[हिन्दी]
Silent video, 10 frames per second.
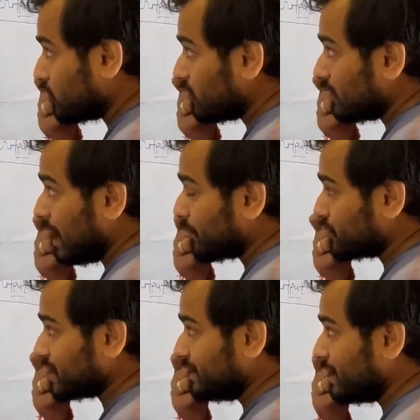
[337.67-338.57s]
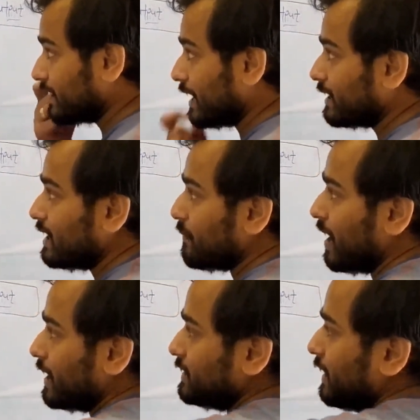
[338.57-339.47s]
तो हमको चाहिए क्या कि
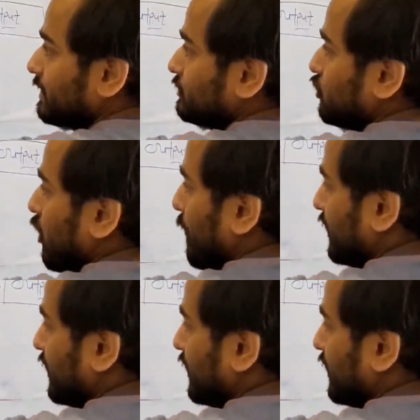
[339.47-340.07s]
हमारा ये जो रॉ